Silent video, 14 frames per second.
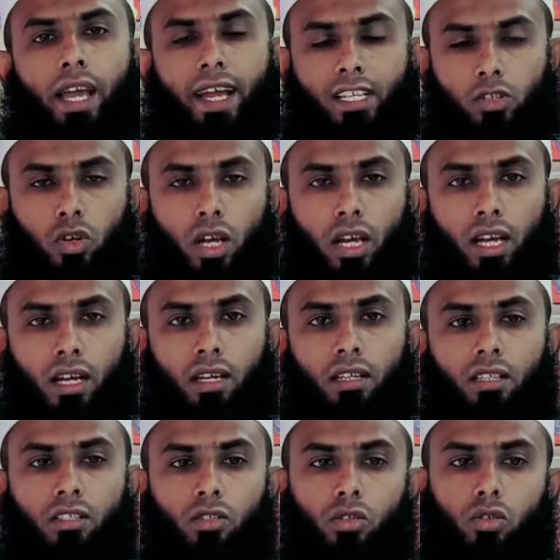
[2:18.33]
একশো টাকা
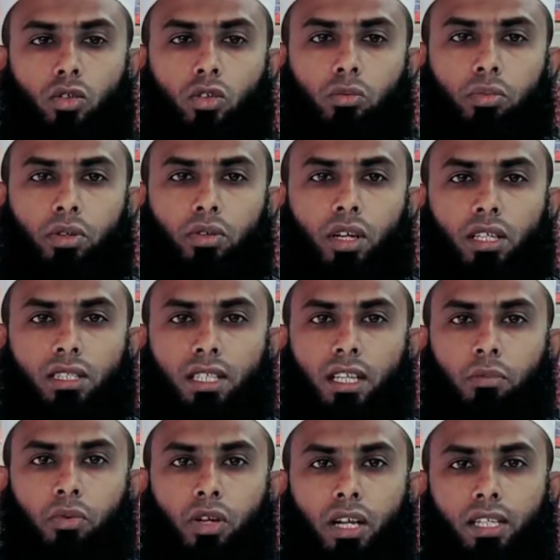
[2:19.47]
তো বিওয়ার্স
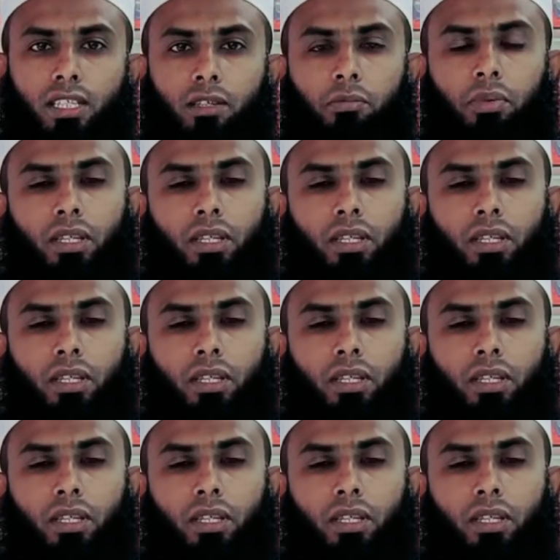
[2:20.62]
এই প্রোডাক্টটি